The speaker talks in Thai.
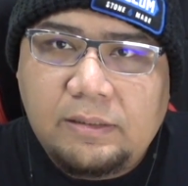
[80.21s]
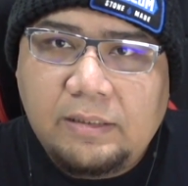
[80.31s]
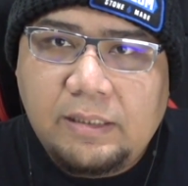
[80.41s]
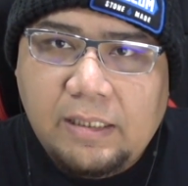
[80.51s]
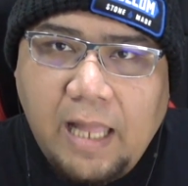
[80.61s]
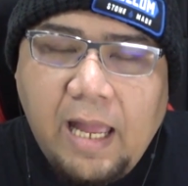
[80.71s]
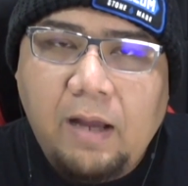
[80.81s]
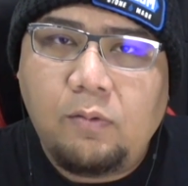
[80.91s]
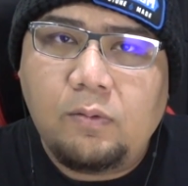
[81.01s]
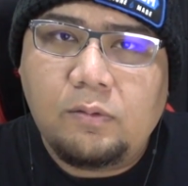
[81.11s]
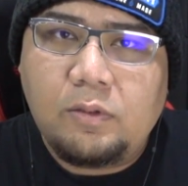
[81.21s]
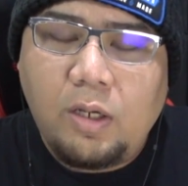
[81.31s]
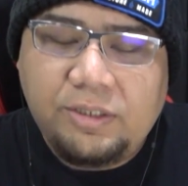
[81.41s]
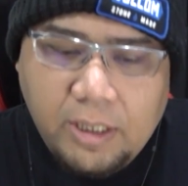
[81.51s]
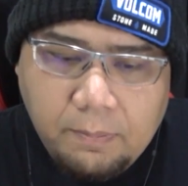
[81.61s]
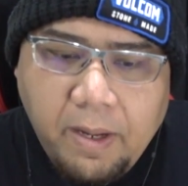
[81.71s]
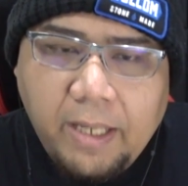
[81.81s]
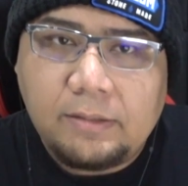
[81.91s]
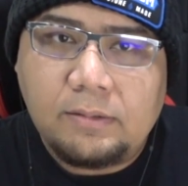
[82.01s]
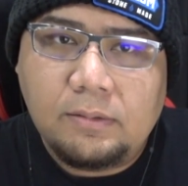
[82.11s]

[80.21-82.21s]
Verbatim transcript: จริงๆแล้วดอยเซอร์เป็น